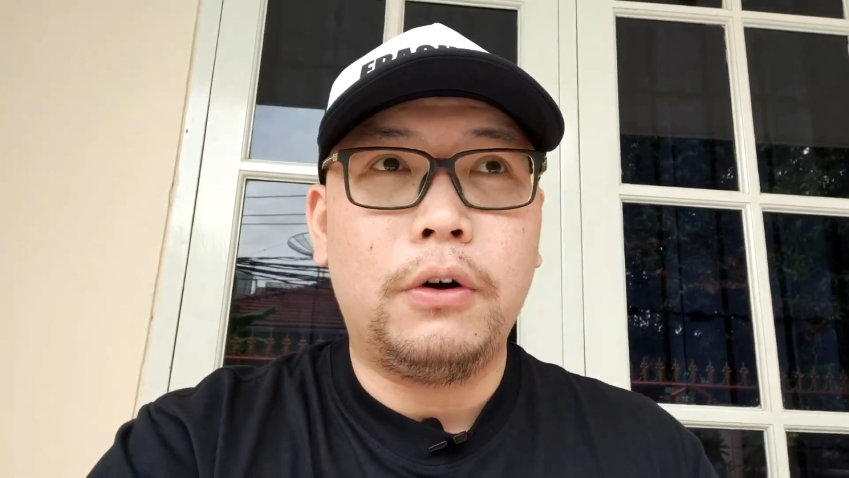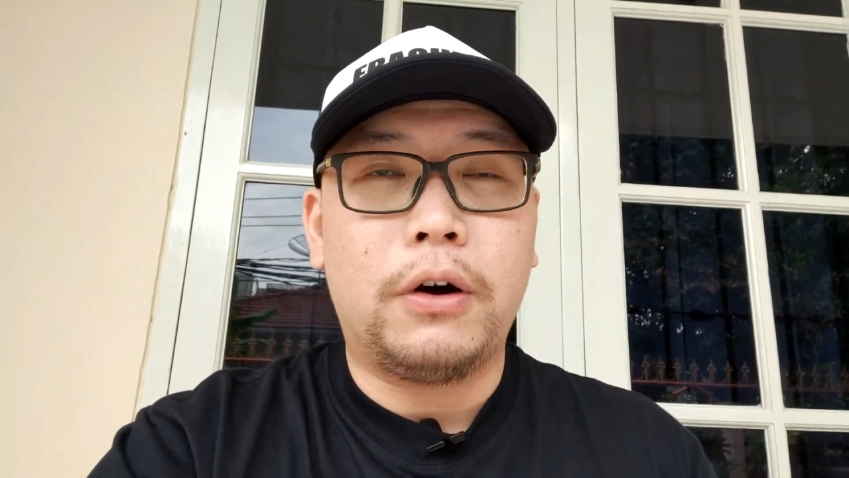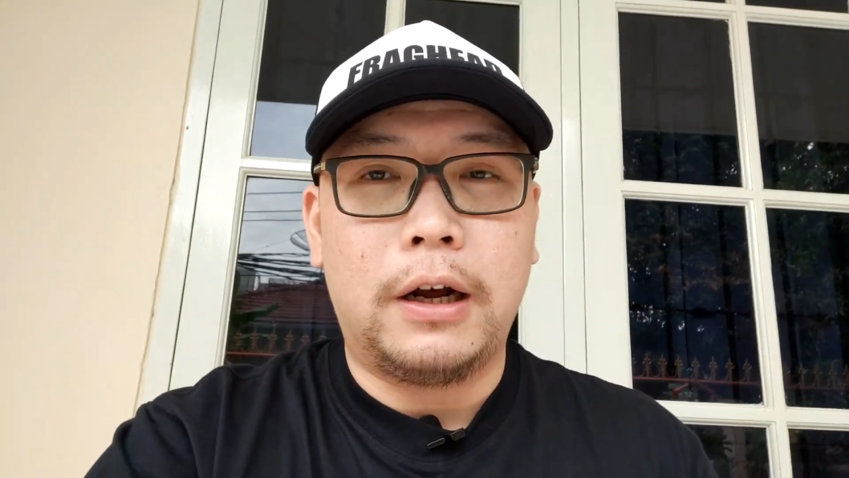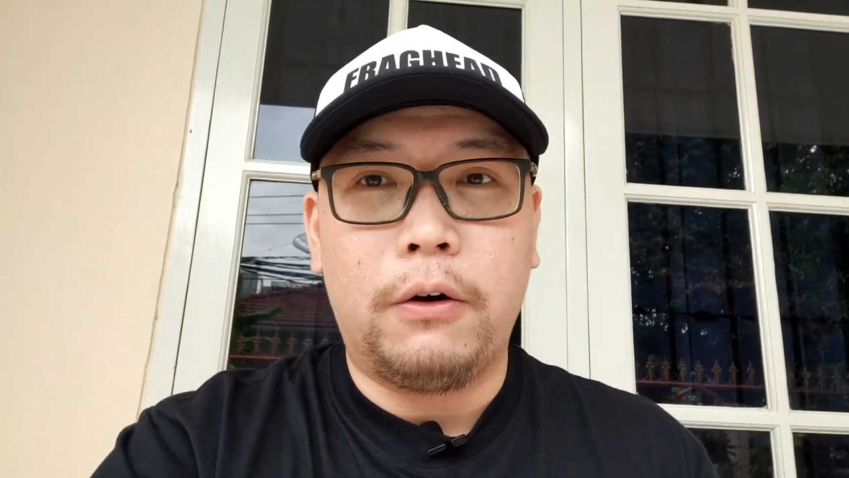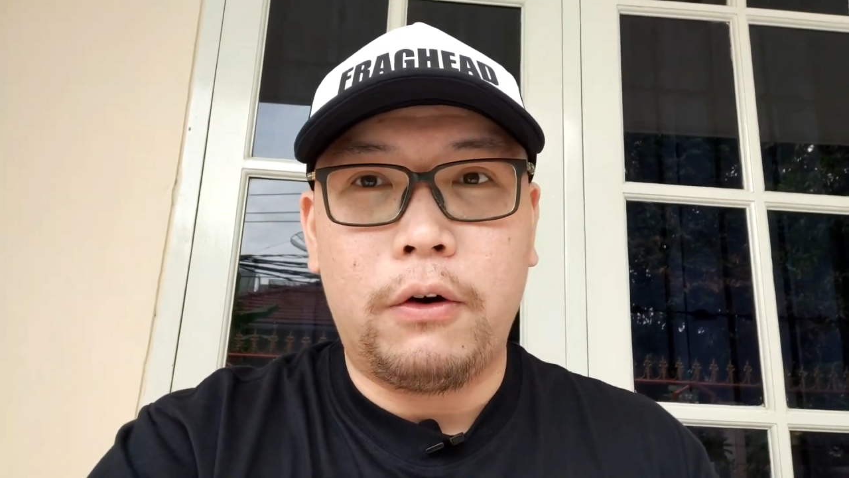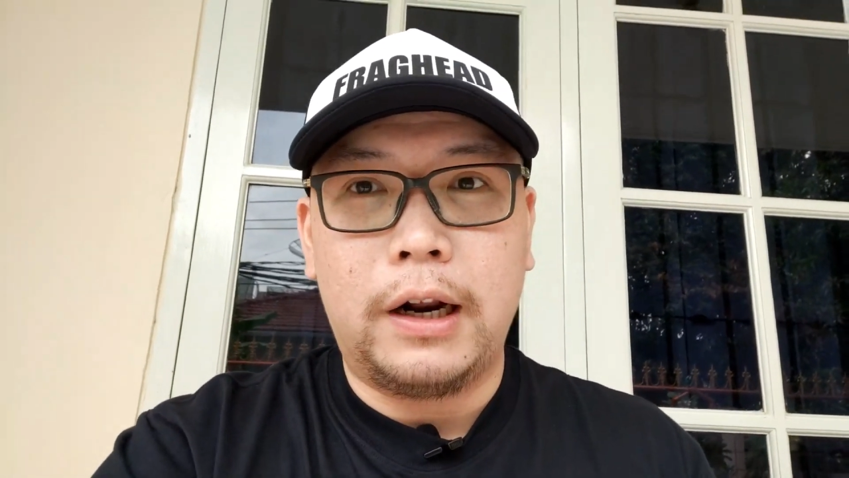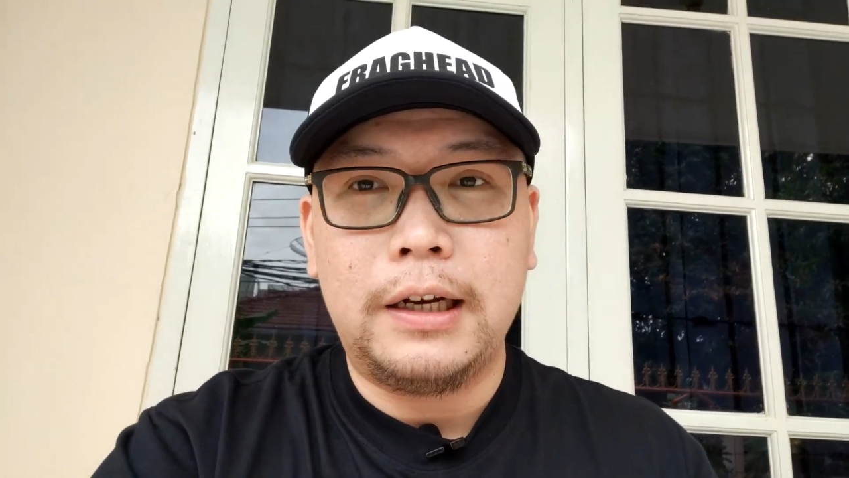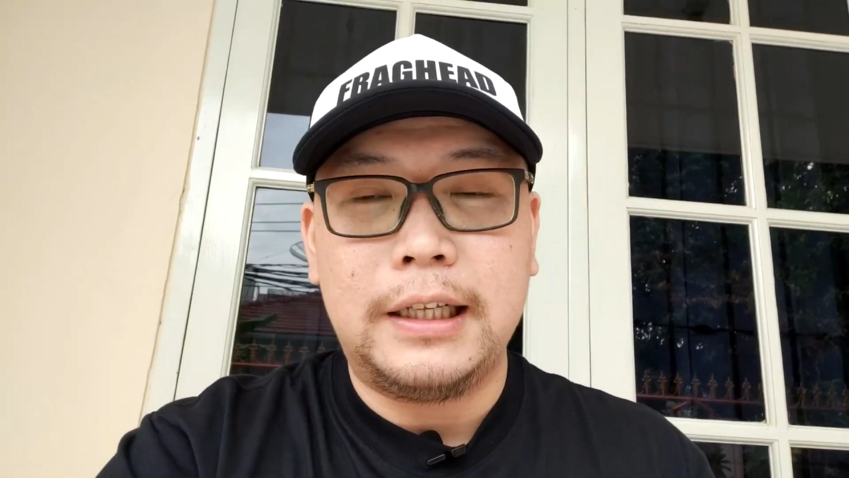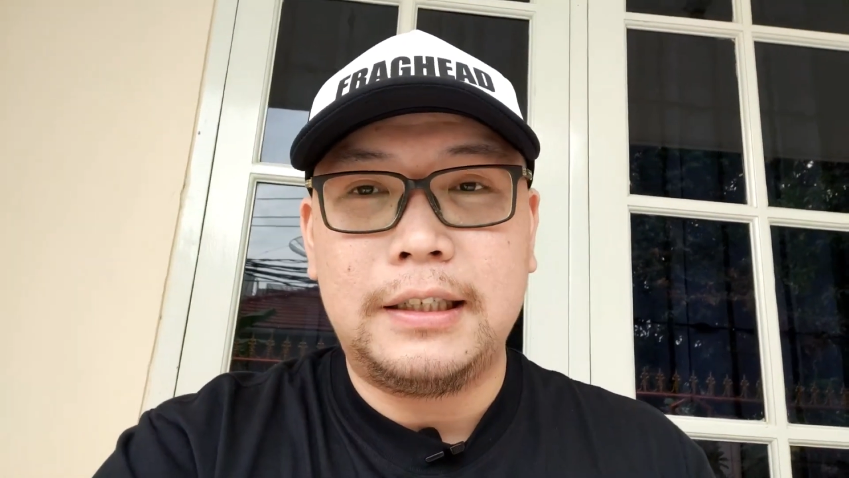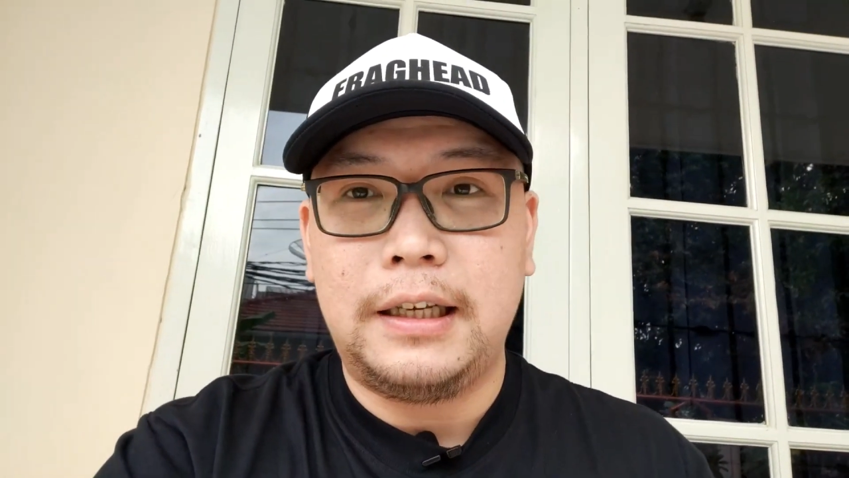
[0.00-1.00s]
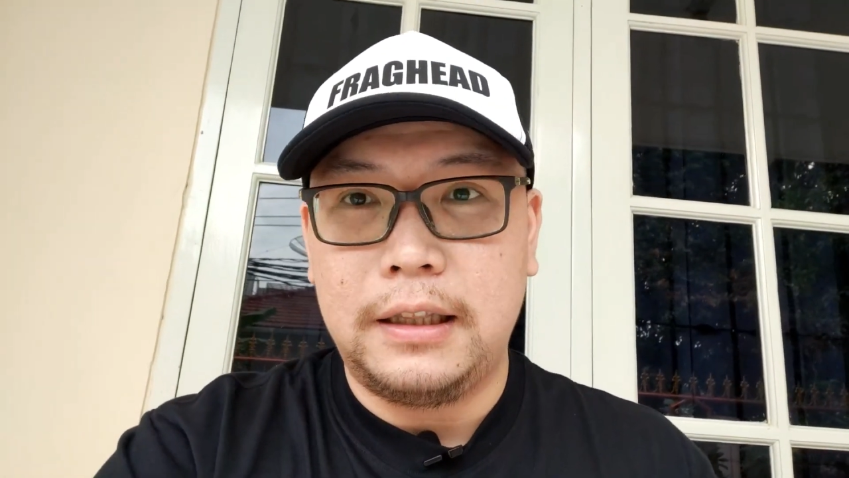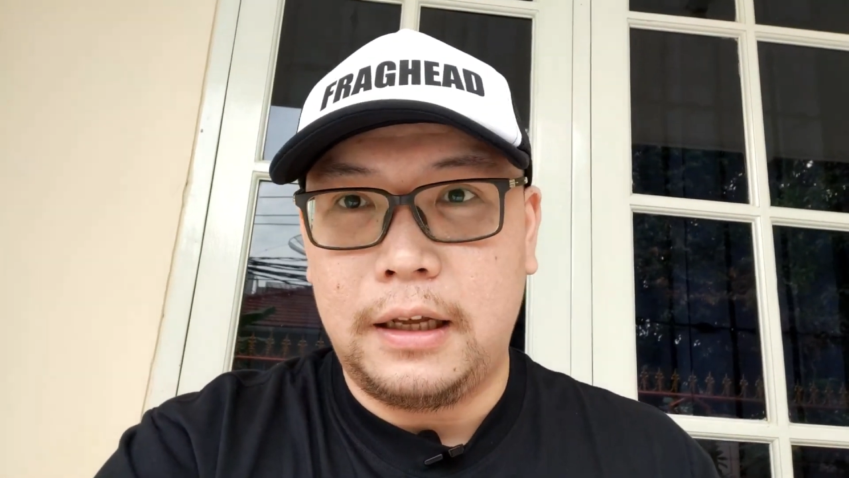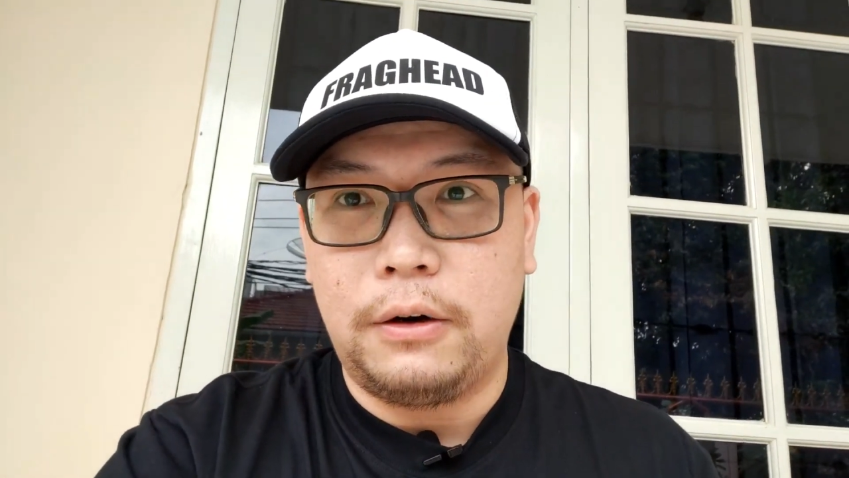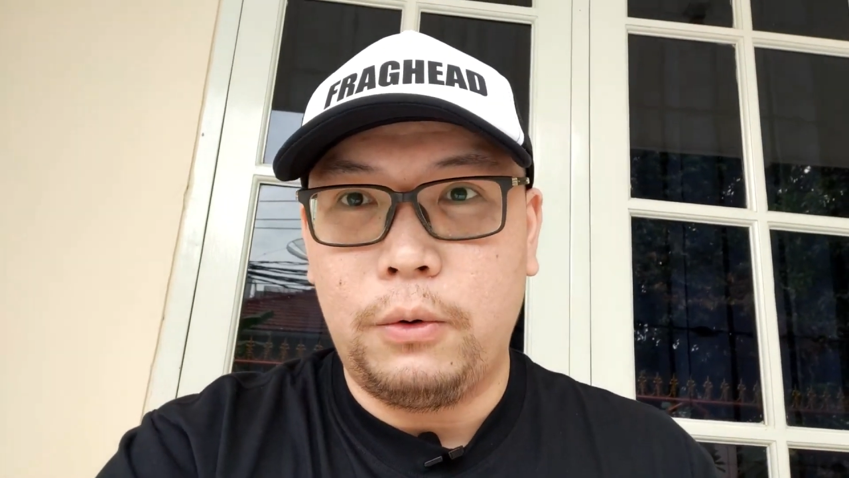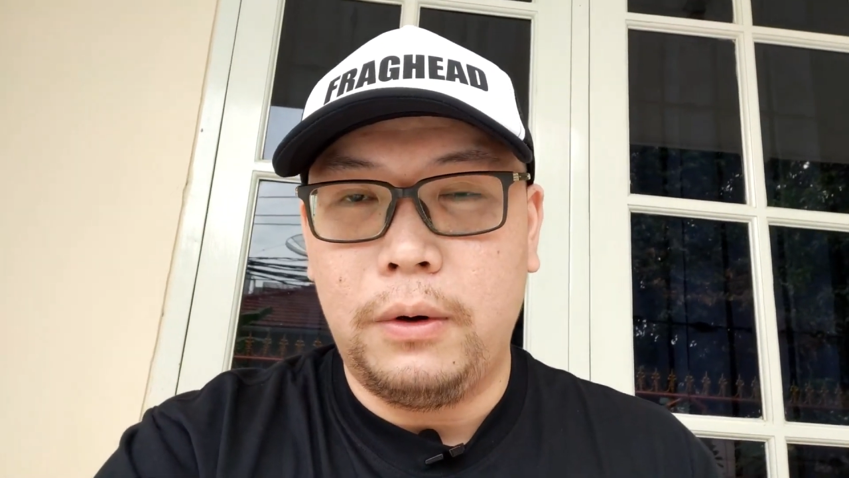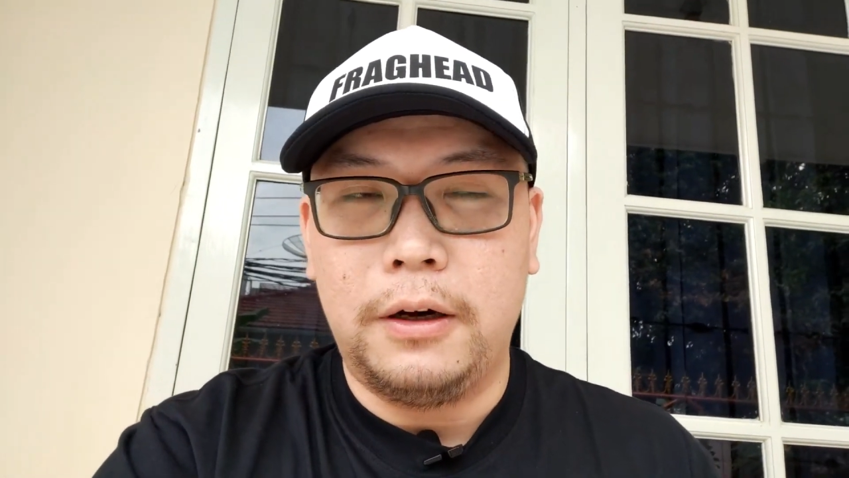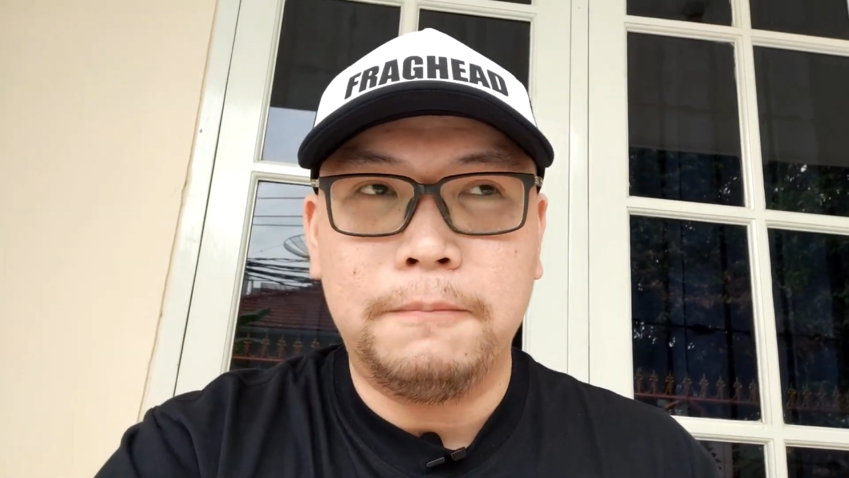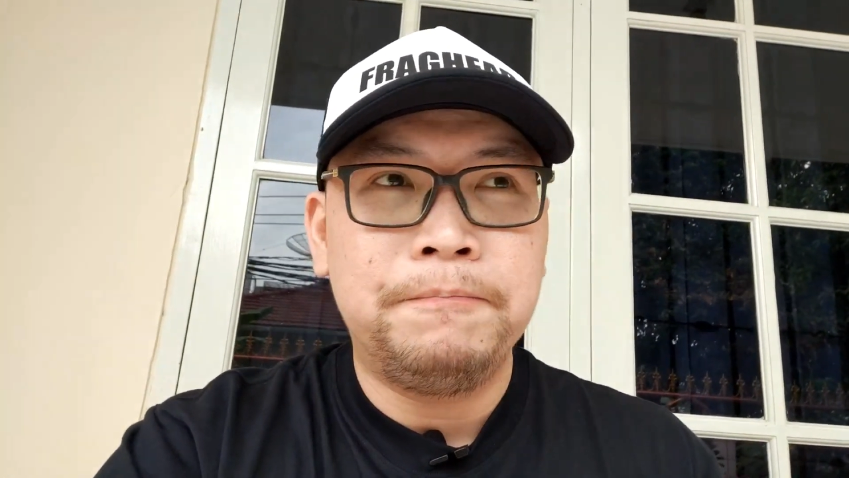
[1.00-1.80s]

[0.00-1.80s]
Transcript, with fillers: orang-orang di sekitar gue